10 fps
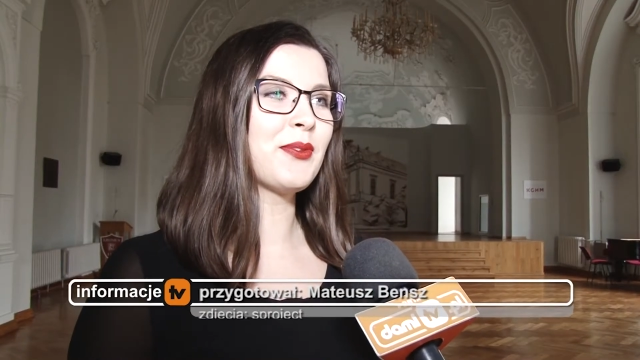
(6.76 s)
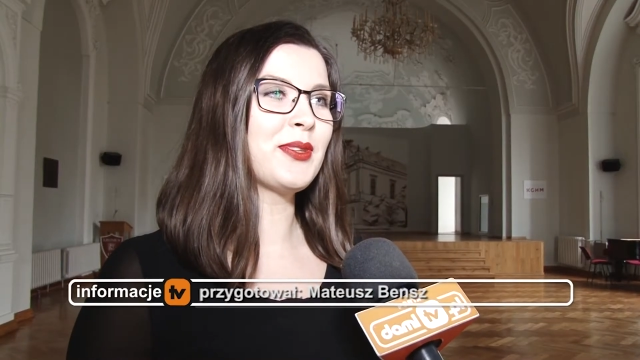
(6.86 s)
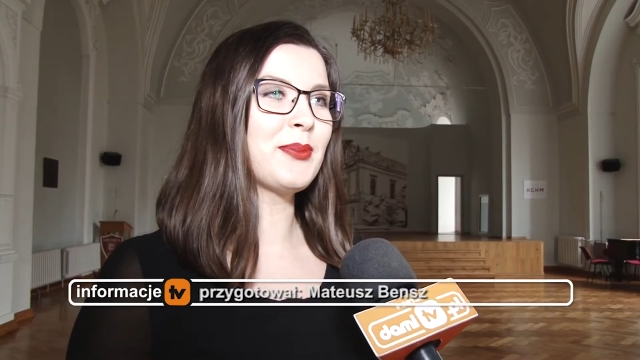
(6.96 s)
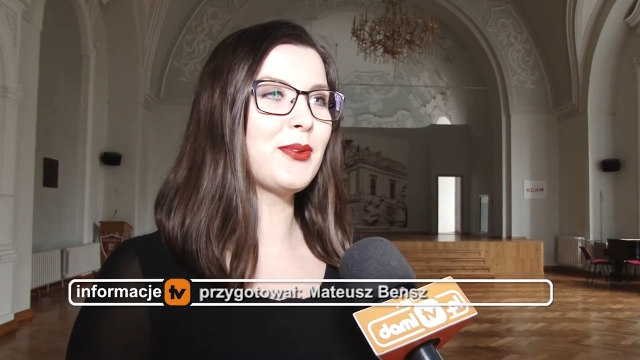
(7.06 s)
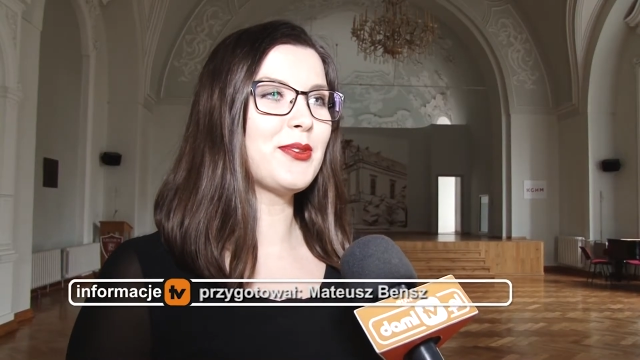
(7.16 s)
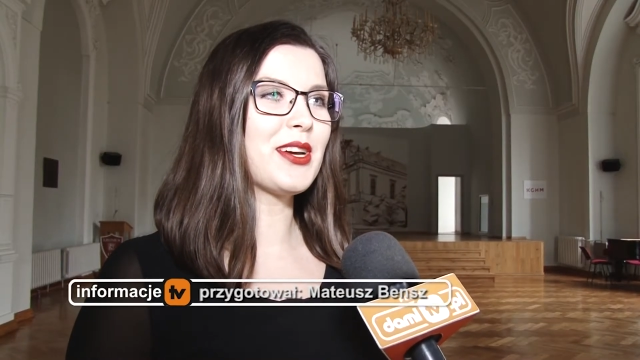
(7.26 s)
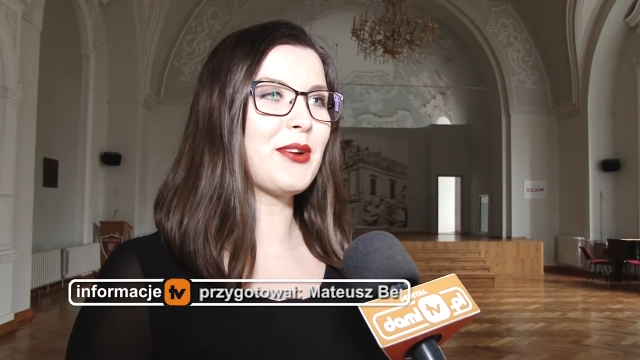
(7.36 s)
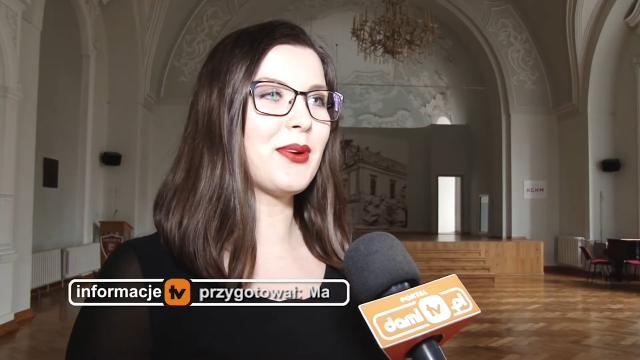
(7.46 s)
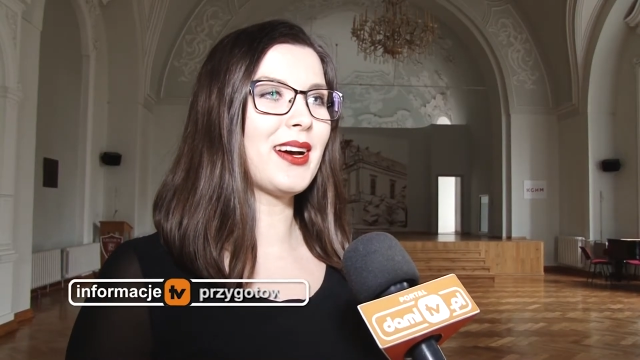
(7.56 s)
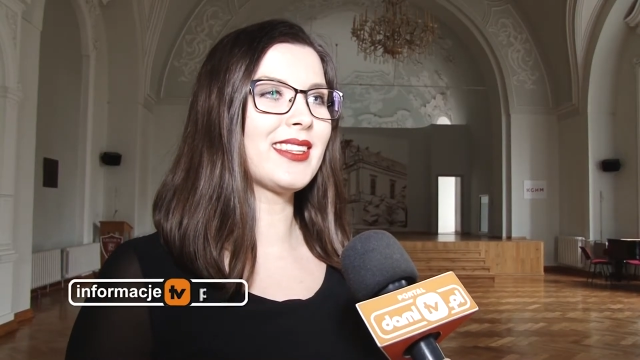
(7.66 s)
w nim
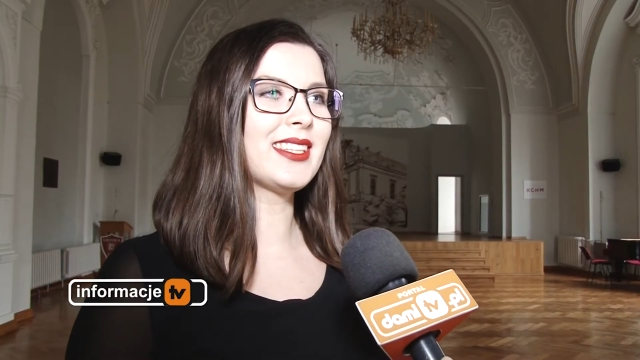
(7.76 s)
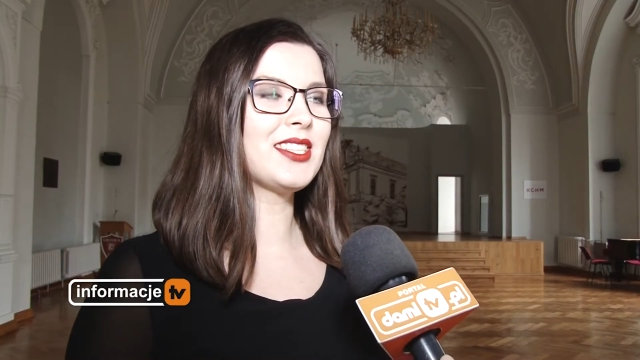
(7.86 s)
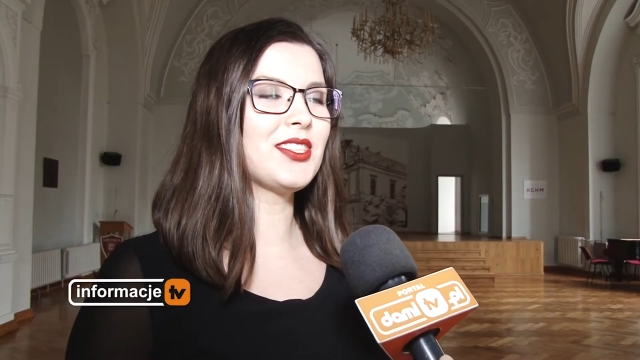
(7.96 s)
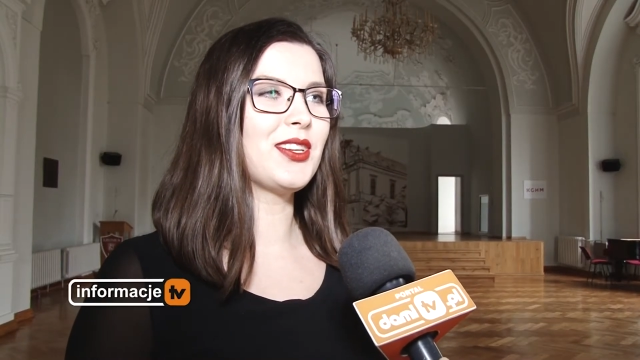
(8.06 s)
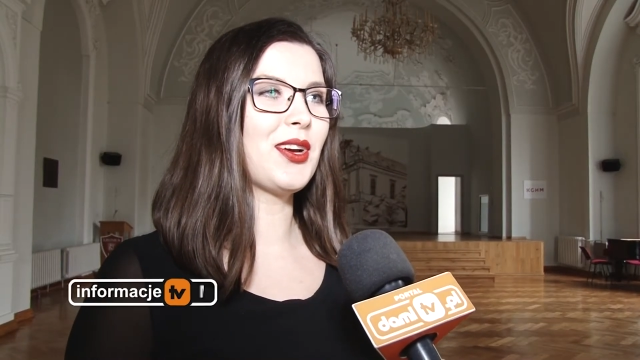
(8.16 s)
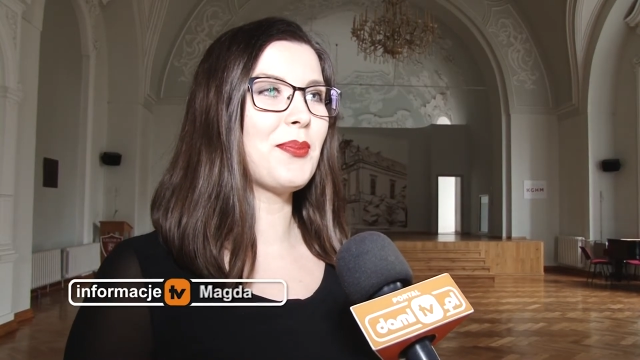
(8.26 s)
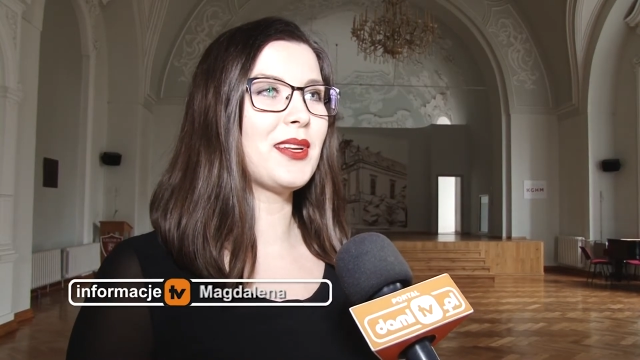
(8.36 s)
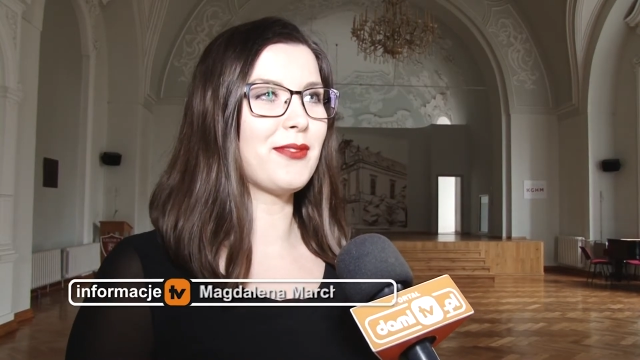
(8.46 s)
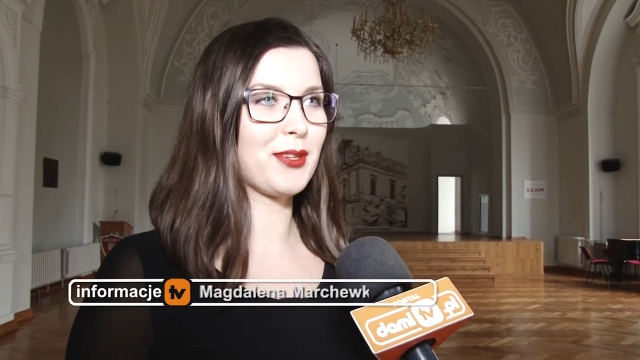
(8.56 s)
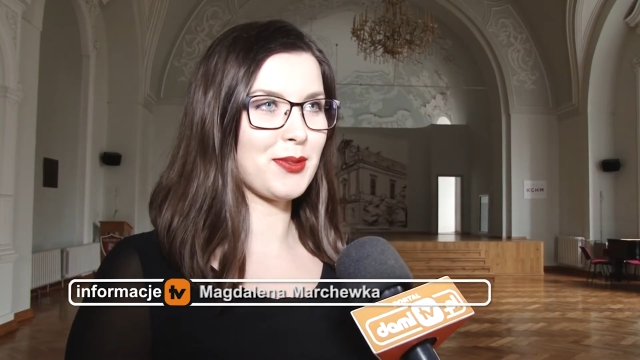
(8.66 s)
udział artyści
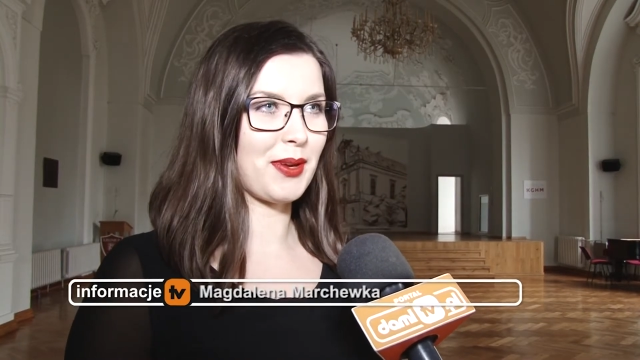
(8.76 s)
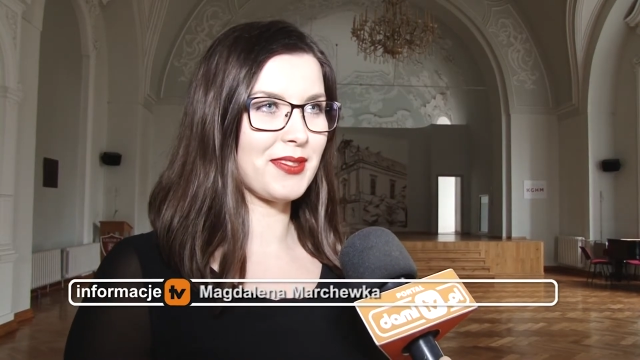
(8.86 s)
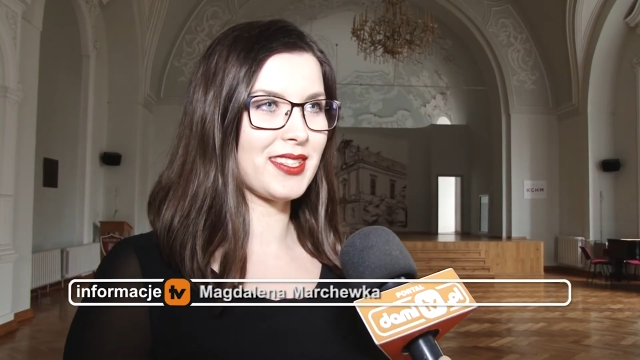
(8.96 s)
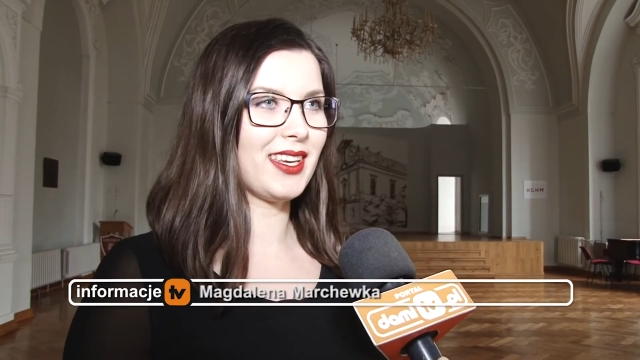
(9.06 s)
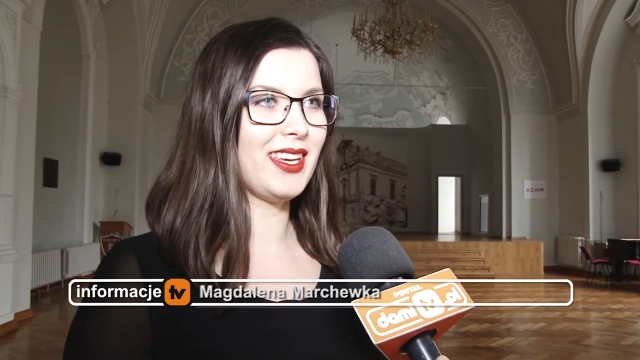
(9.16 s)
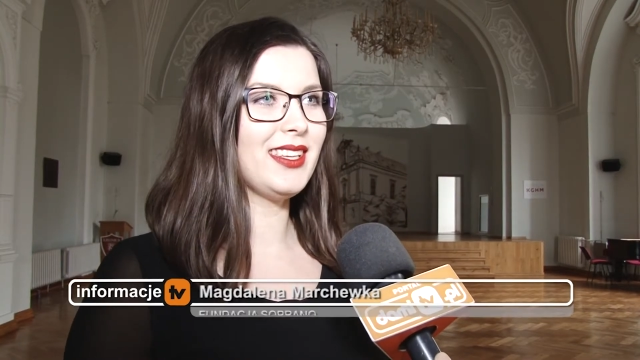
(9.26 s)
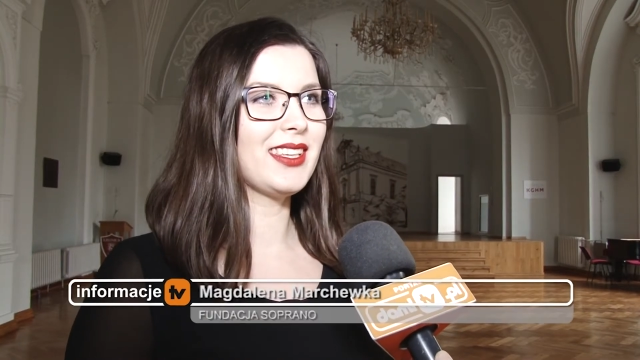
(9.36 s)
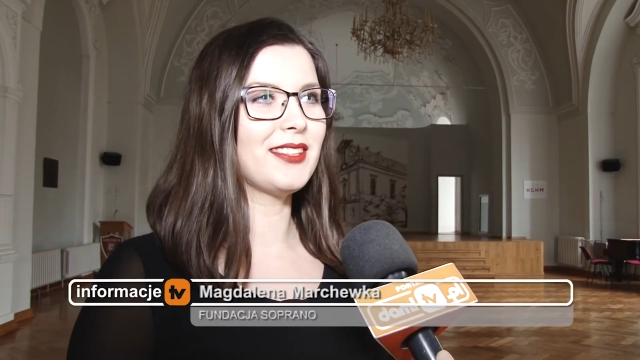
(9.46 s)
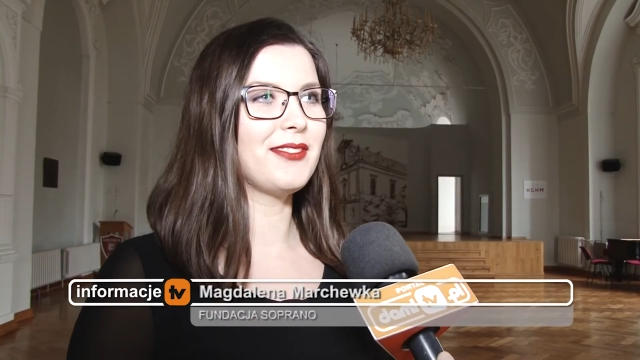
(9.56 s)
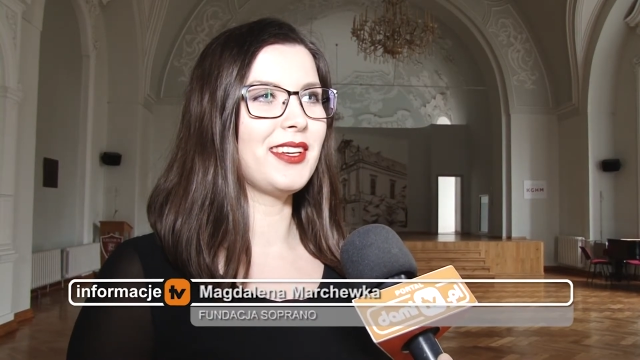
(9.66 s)
Opery Wrocławskiej,
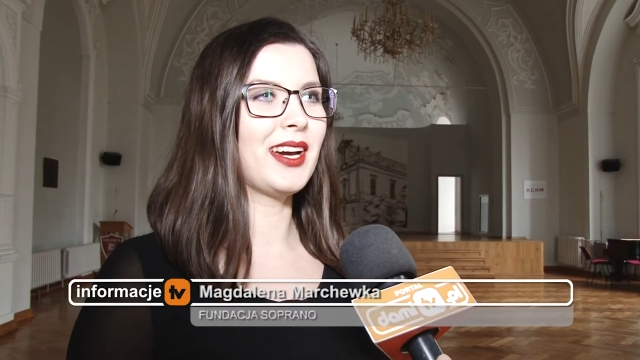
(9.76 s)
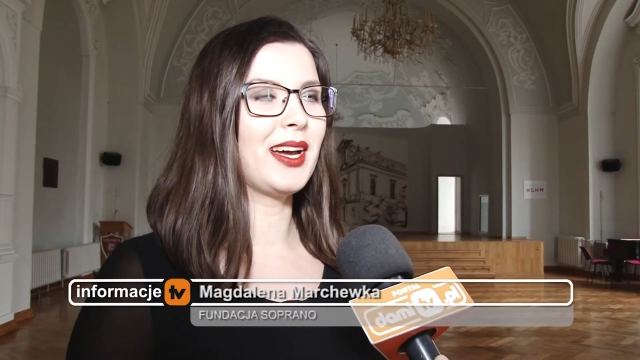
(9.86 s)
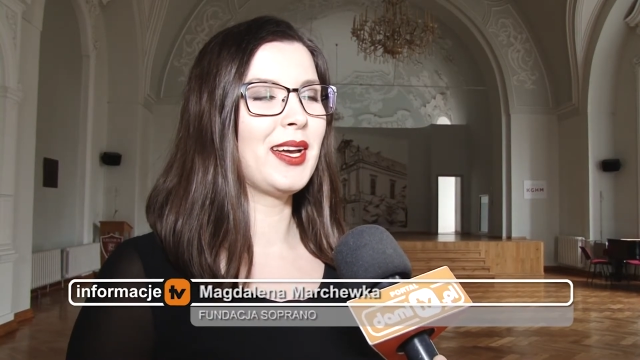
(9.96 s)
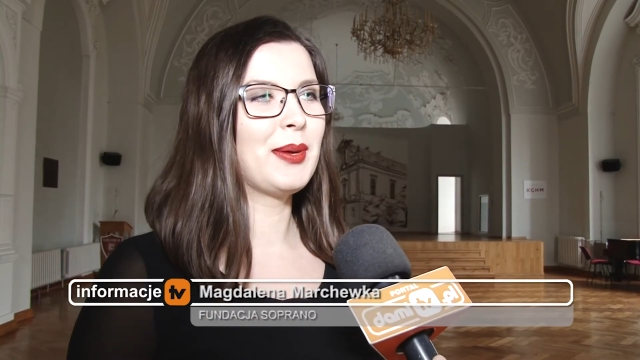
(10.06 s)
Jadwiga